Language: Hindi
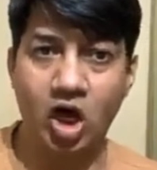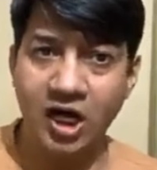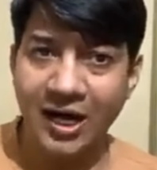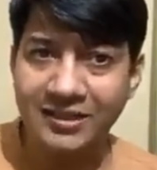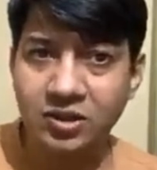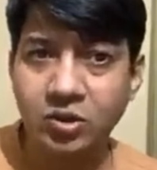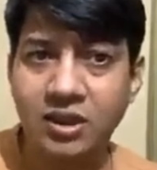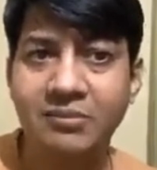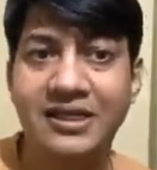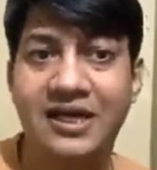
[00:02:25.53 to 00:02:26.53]
कांग्रेस को
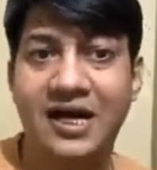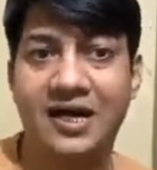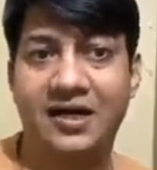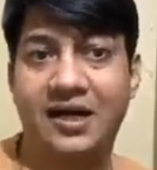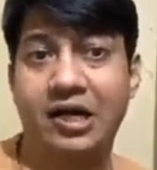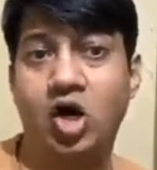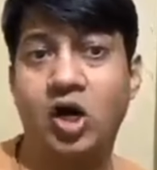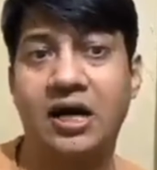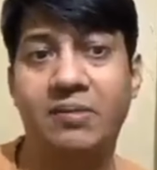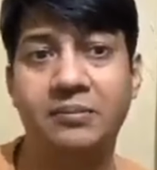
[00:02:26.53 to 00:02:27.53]
कम दिखा रहे हैं
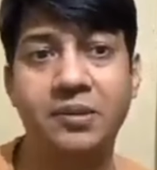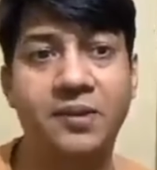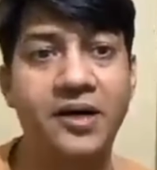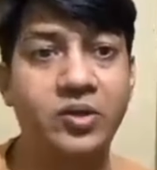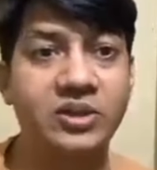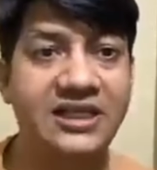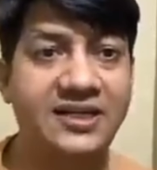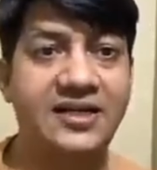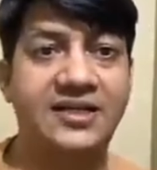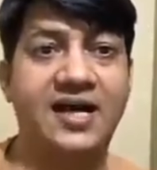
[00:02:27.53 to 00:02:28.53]
और आम आदमी पार्टी को
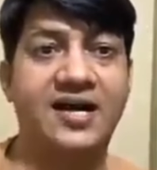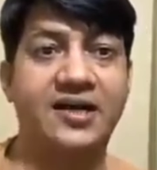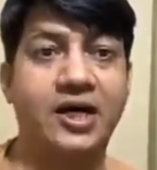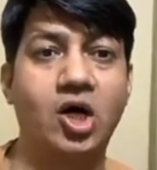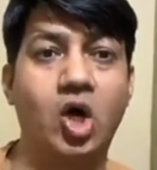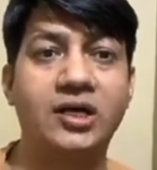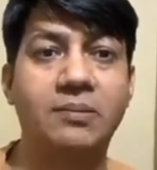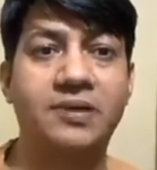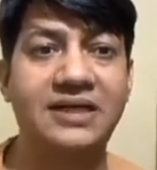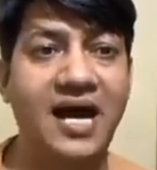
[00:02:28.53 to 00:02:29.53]
ज्यादा दिखा रहे हैं और
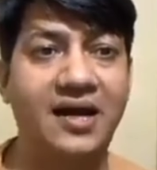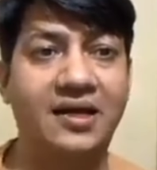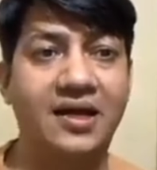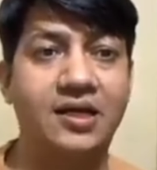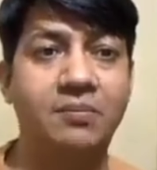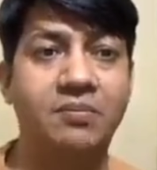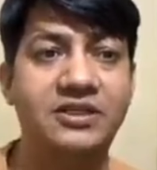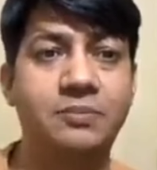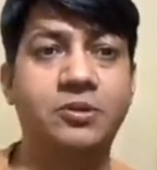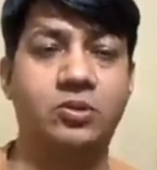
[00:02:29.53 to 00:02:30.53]
ये बता रहे हैं कि
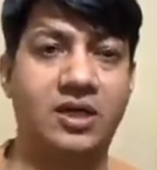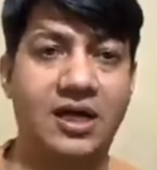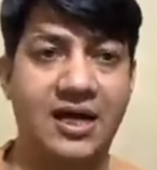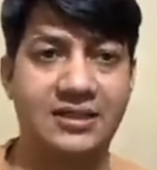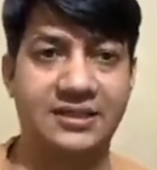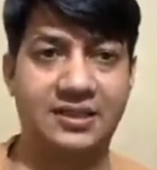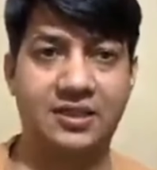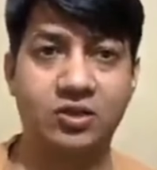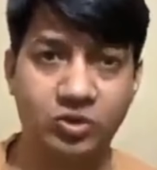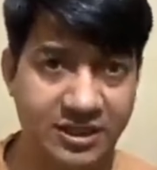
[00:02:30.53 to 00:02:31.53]
बीजेपी को अगर हरा
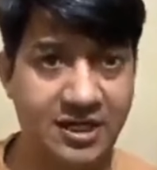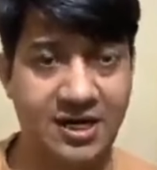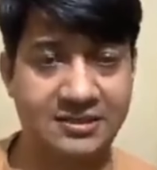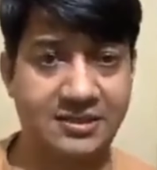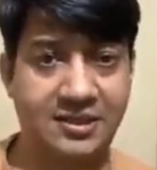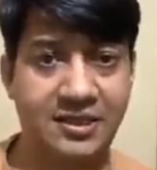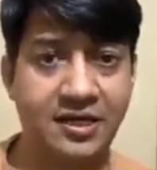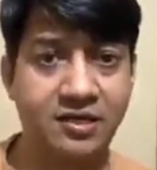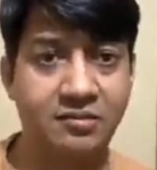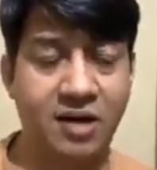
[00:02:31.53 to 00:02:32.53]
सकती है तो ये हरा सकती
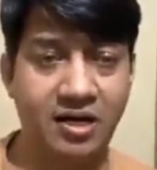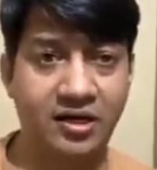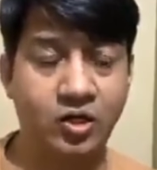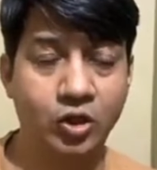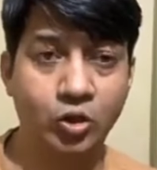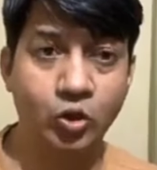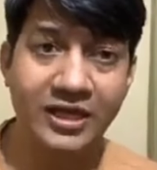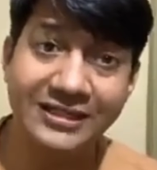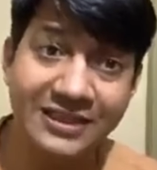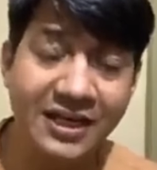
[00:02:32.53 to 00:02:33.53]
है पार्टी तो
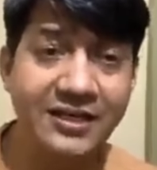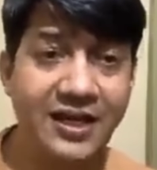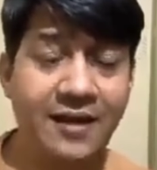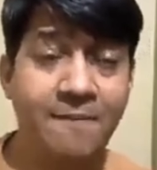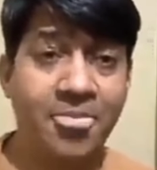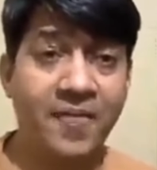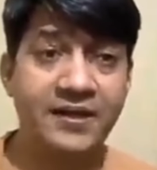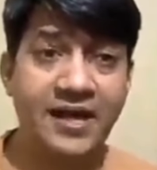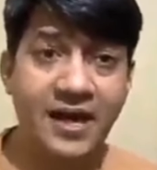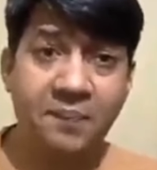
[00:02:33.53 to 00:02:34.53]
इसलिए
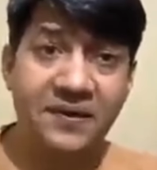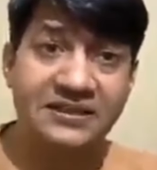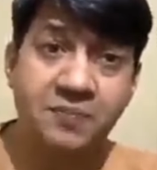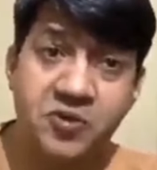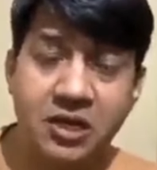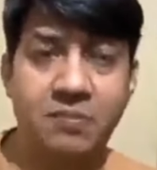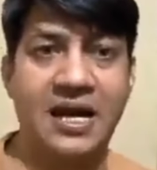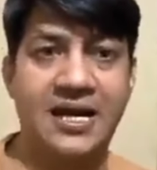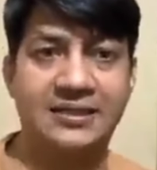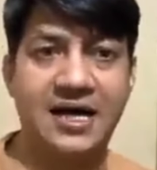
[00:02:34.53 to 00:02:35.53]
ये एक परसेप्शन
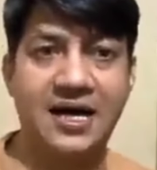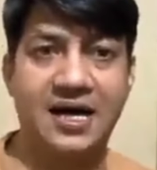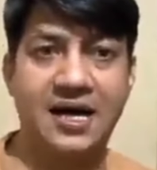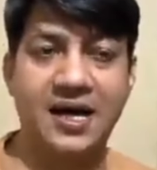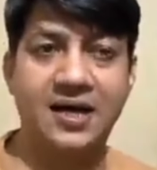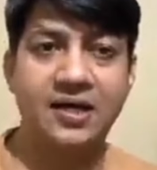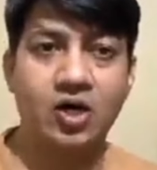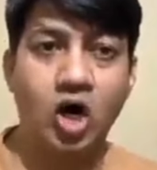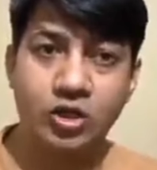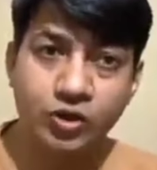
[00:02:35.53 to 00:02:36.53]
बनाया जा रहा है
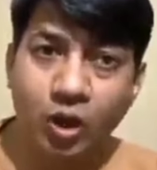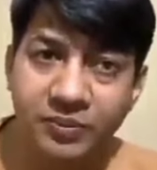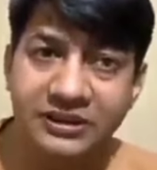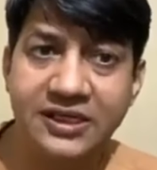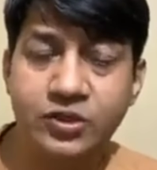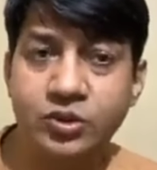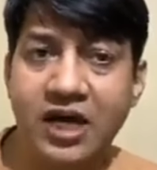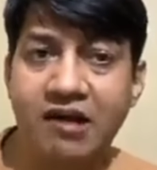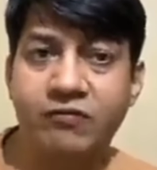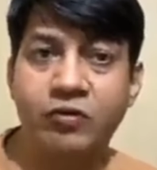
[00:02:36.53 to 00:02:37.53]
और 24 के
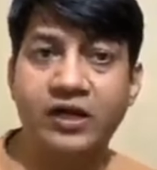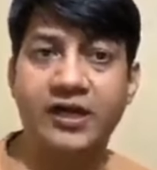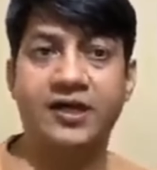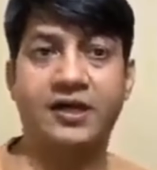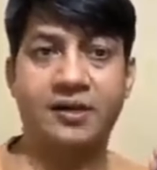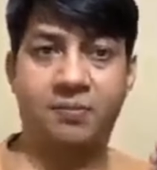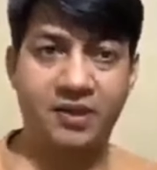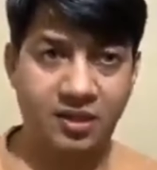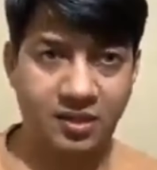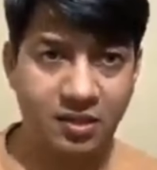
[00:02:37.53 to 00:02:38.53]
चुनाव को लेकर के
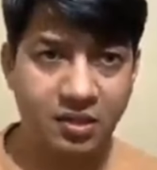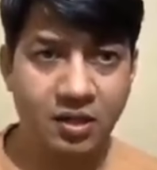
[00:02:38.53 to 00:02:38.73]
भी